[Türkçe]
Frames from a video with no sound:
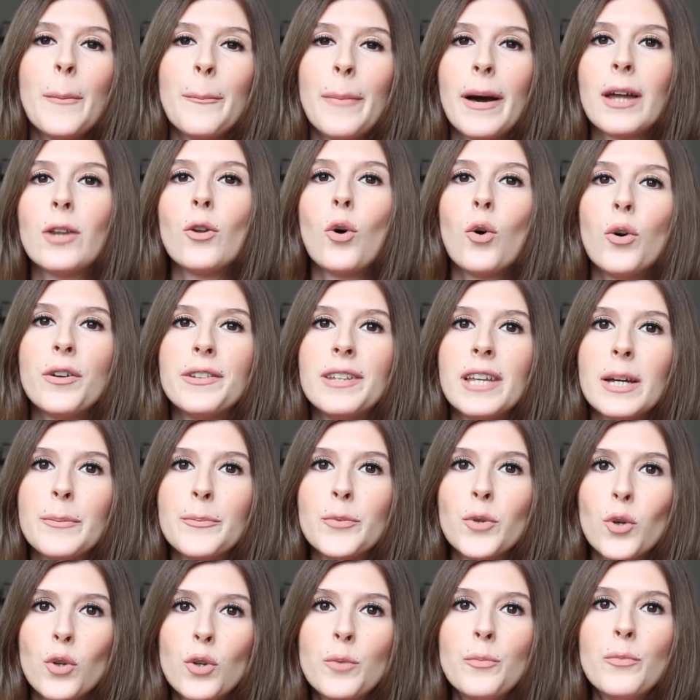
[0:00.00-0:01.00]
Ben öyle de
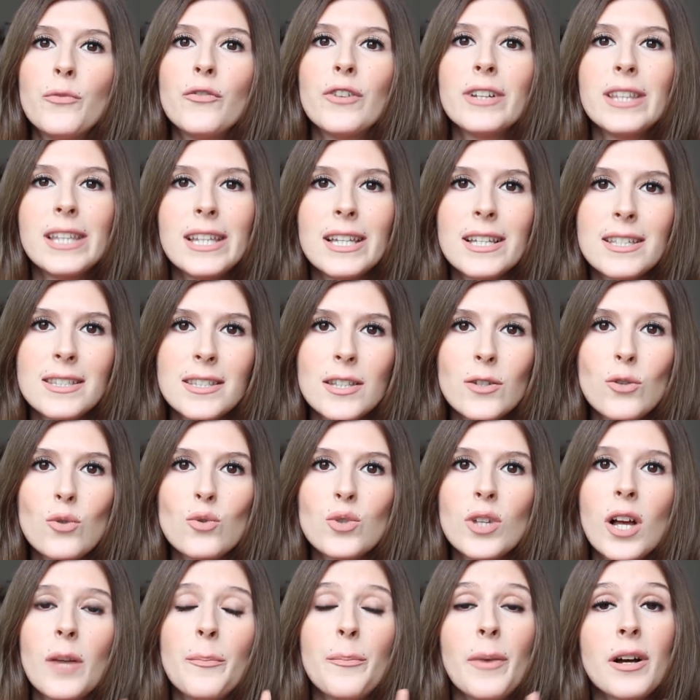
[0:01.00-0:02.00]
yapıyorum. Vanilyası da
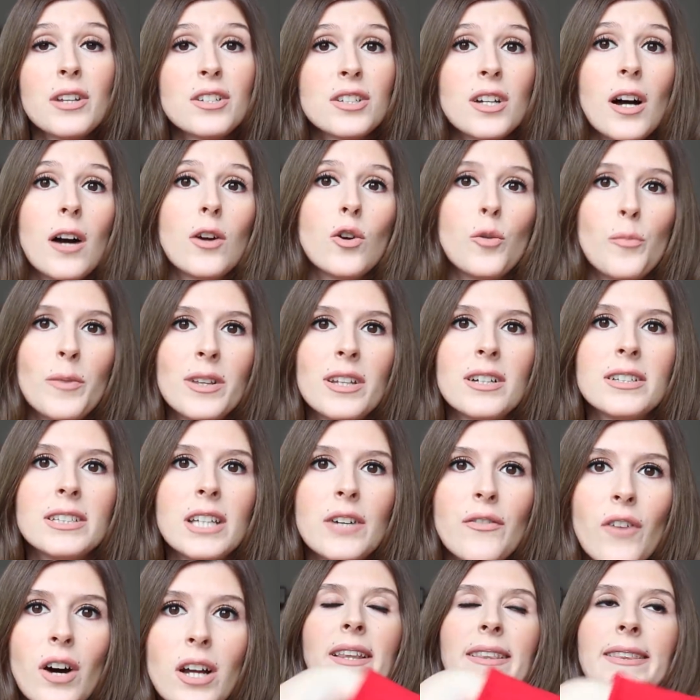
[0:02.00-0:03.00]
güzel, başka aromaları
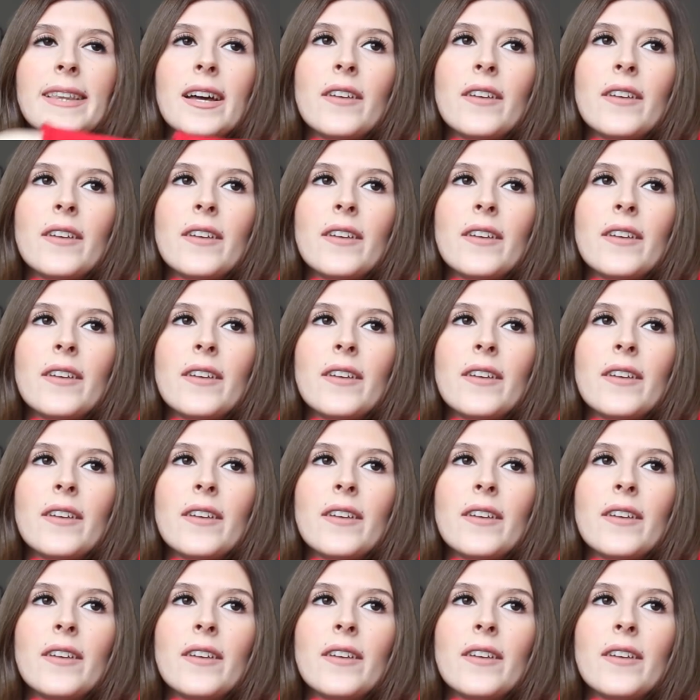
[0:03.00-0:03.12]
da var.